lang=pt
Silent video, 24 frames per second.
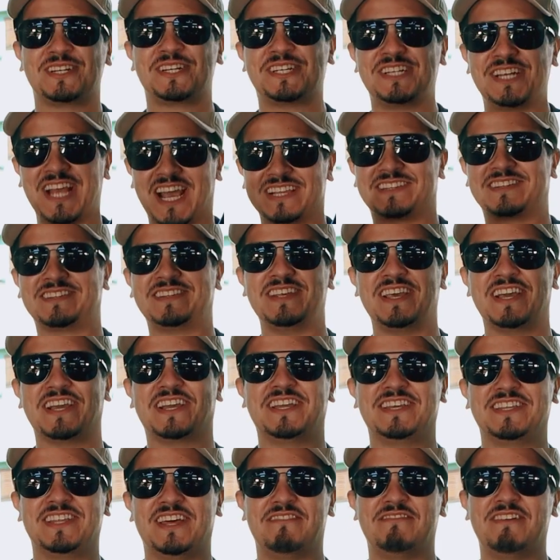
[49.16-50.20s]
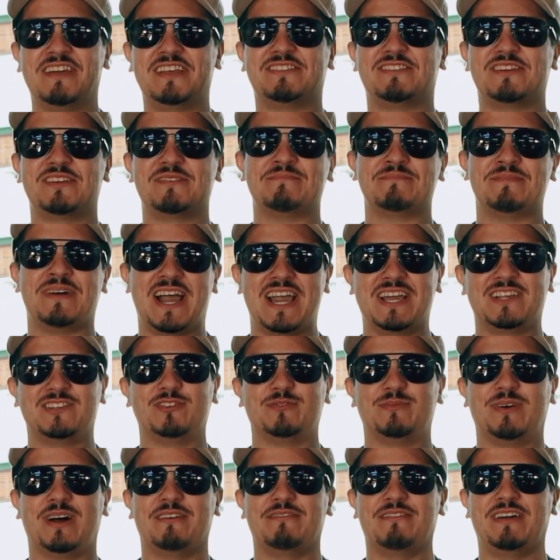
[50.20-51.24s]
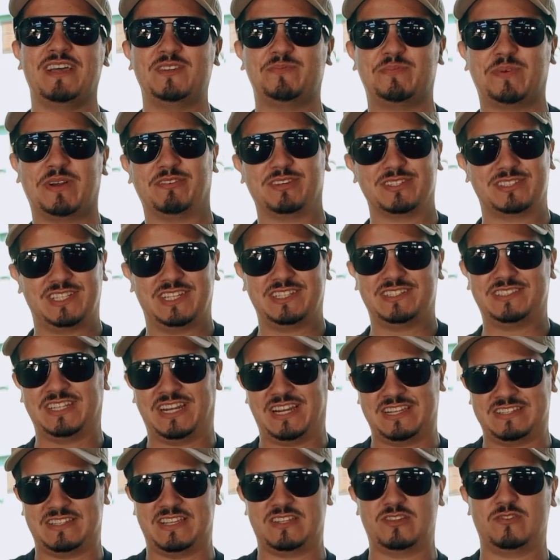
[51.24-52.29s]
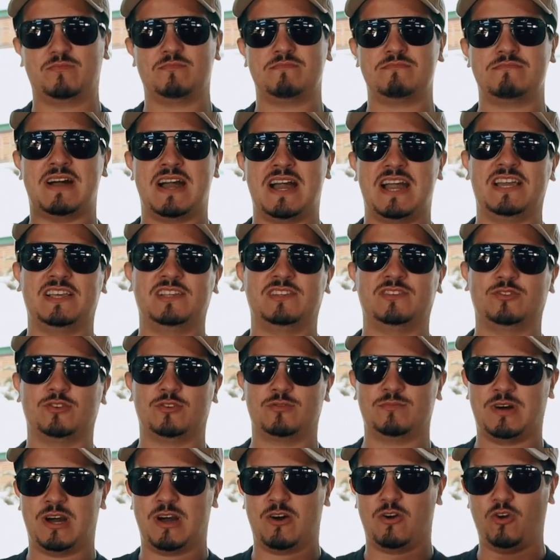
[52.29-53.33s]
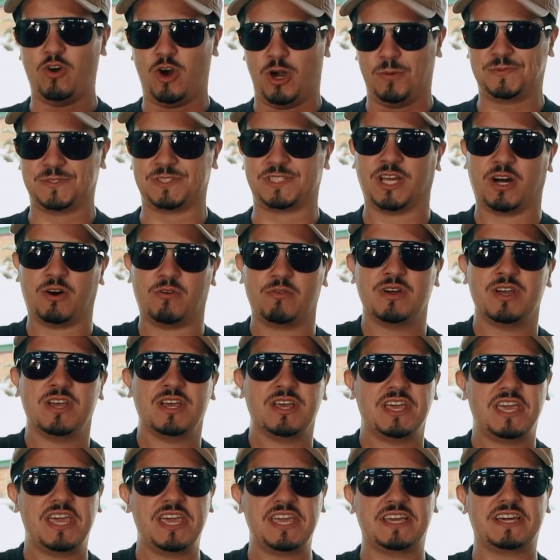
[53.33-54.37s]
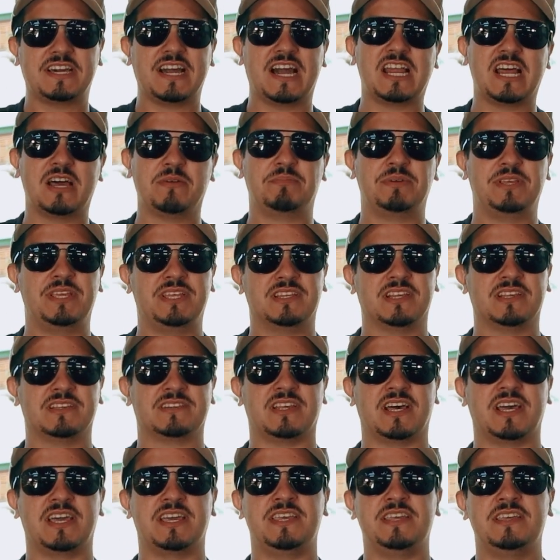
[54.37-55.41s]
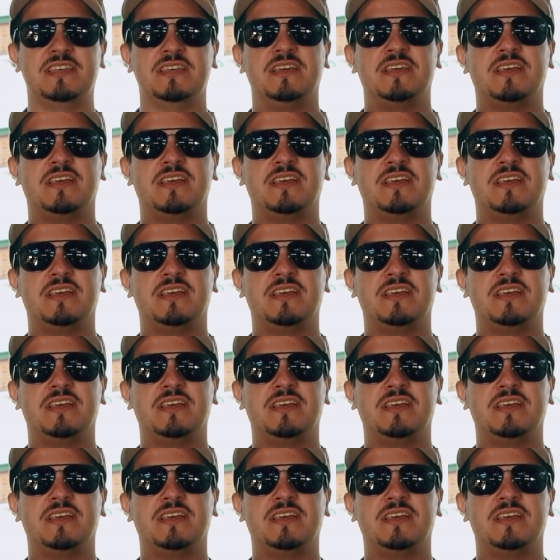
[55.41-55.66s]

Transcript: Chassi aqui da Ventre mais uma vez para vocês trazendo mais uma opção em carabinas aí.